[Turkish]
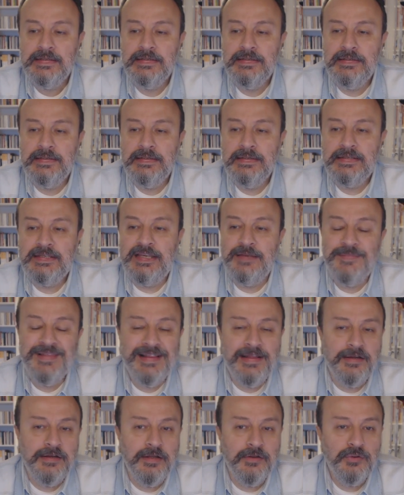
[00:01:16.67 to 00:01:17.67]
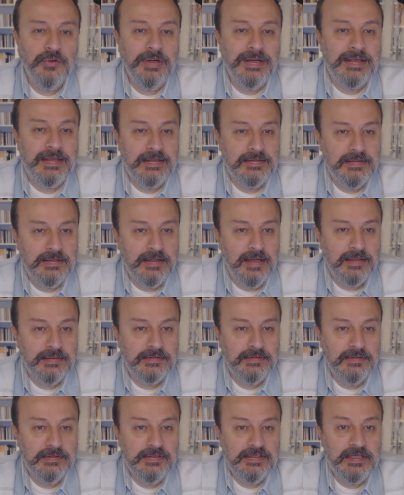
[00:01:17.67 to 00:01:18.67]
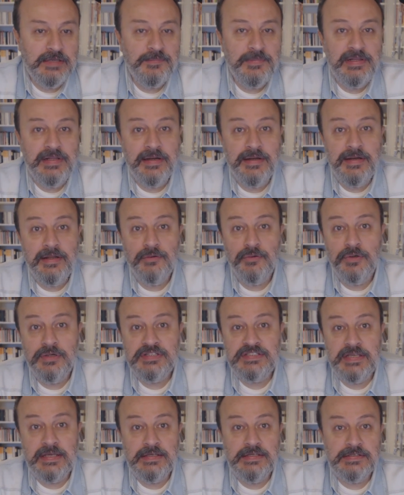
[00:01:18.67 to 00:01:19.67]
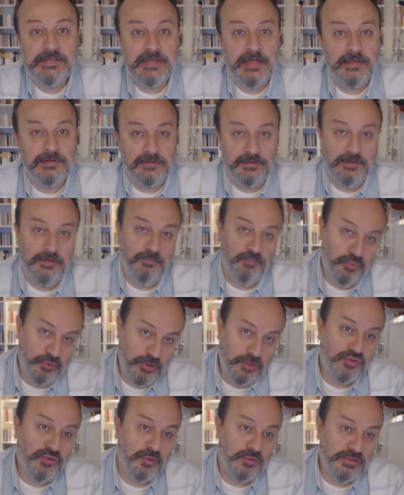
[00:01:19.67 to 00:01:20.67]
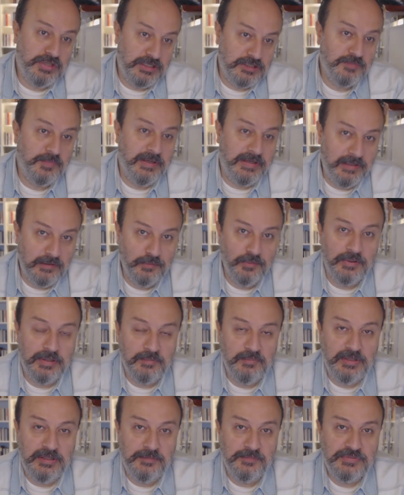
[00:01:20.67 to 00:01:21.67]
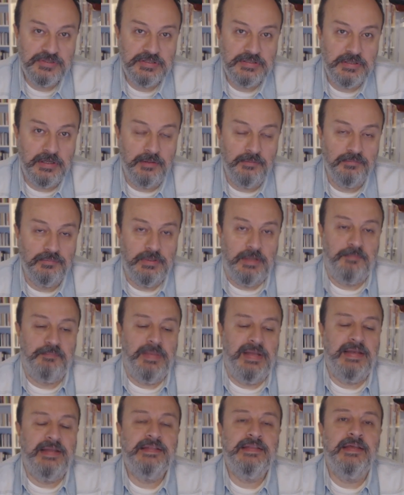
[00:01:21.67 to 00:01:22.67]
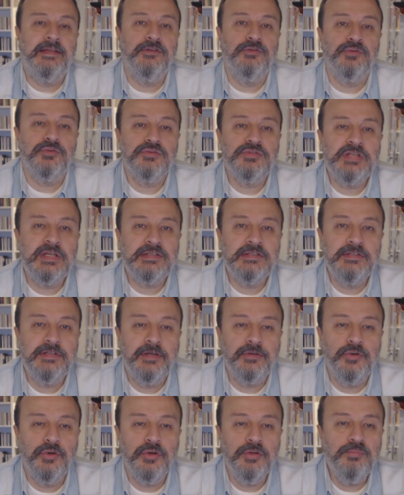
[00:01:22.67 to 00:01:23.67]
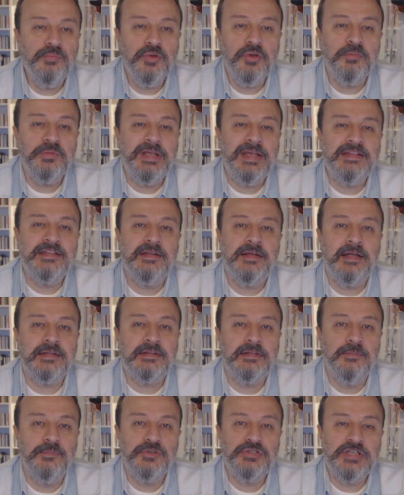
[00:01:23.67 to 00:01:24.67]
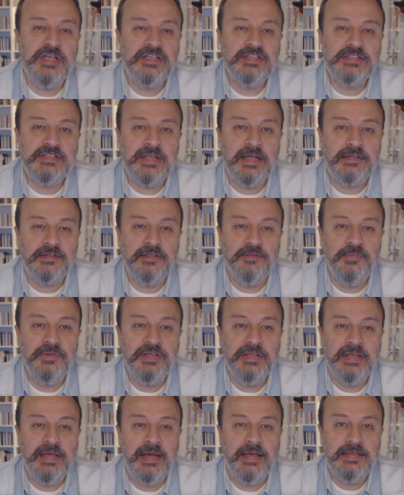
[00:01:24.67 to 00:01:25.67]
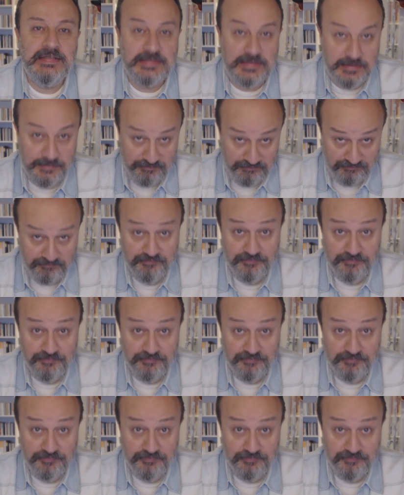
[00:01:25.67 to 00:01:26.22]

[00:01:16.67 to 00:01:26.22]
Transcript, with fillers: e, kimilerine göre 7 katlı, kimilerine göre 8 katlı. Bu da çok saçma geliyor eminim size. Ulan belediyenin ruhsatında görünmüyor mu 7 katlı mı 8 katlı mı hikayesi?